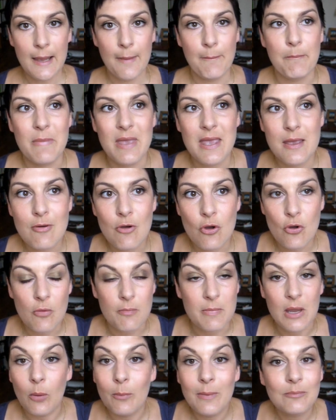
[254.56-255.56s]
mais, euh,
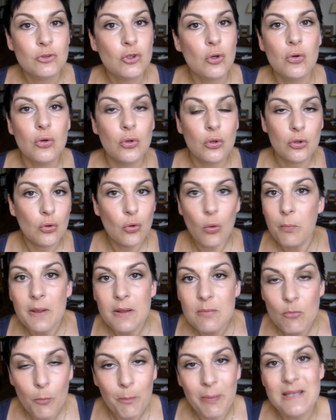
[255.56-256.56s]
mais en même temps
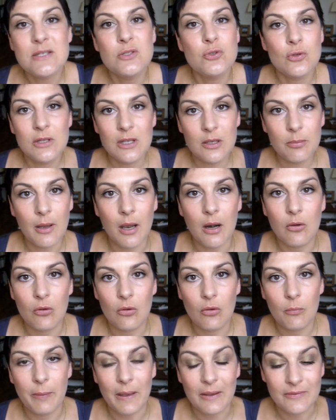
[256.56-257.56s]
complètement passionnée par,
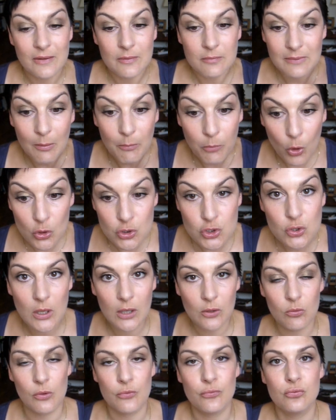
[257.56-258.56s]
le, par cette approche de la
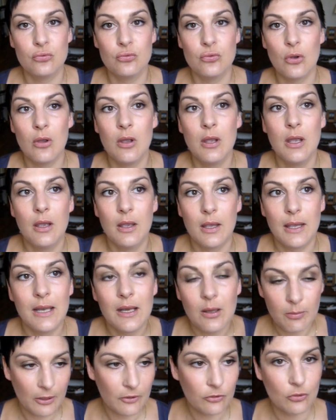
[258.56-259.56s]
coiffure et
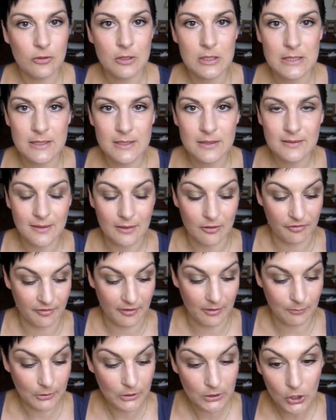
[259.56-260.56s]
la personnalité de cette
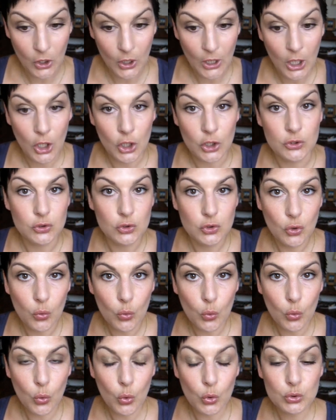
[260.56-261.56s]
femme.
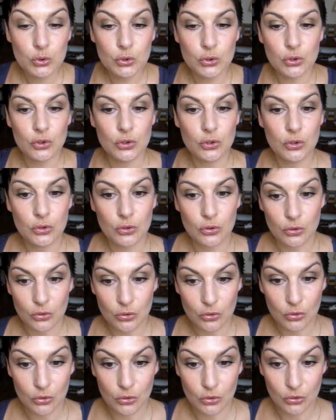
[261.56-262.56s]
Donc
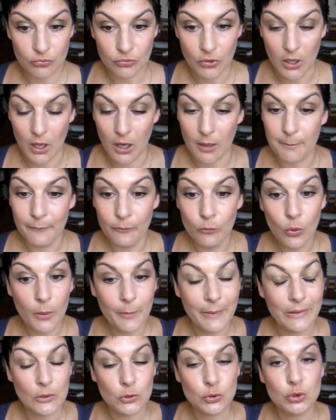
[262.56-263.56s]
voilà, moi
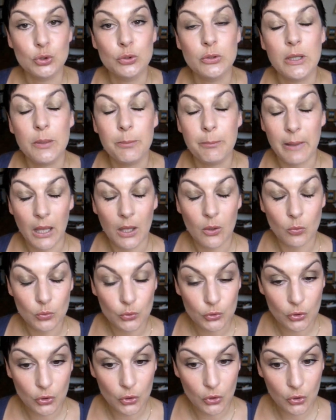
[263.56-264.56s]
maintenant je suis hyper
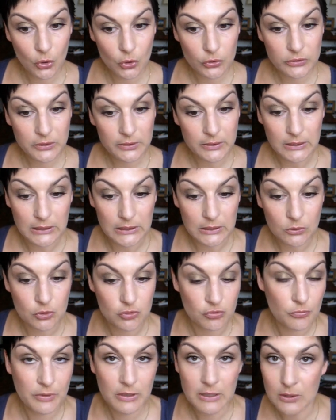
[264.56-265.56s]
contente et je
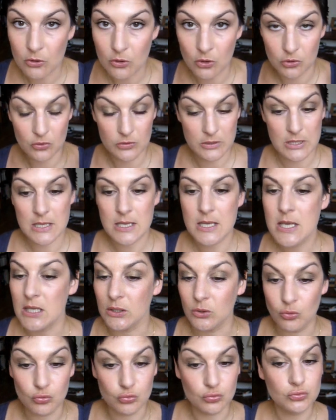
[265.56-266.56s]
vous mets les coordonnées et
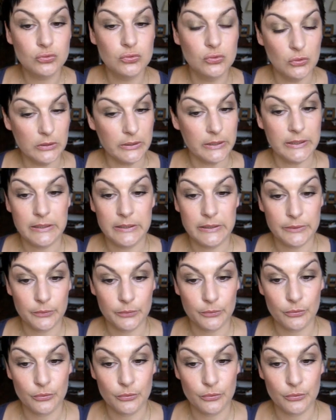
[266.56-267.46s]
tout et,